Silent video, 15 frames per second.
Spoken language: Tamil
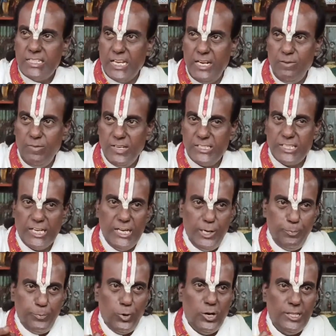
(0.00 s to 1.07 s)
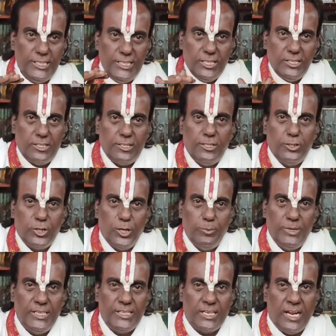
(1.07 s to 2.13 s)
செல்வ செழிப்போடு
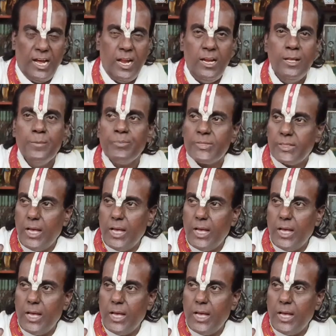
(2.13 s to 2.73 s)
இருக்கின்றோம் என்றால்